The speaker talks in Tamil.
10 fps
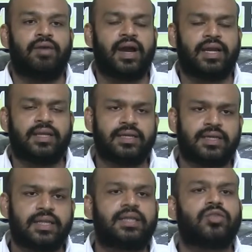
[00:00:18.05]
வாக்களை
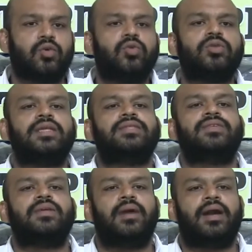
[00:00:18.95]
கிட்டத்தட்ட தொண்ணூத்தஞ்சு
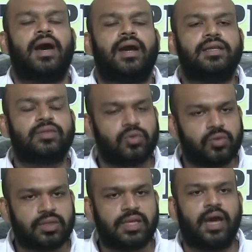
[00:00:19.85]
விதமான ஆக்கள்
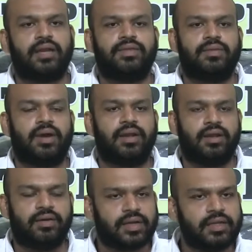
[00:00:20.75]
தொண்ணூற்றி ஆறு
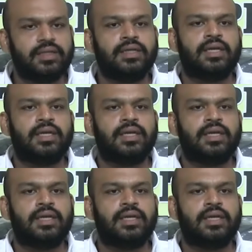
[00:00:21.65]
விதமானவர்கள்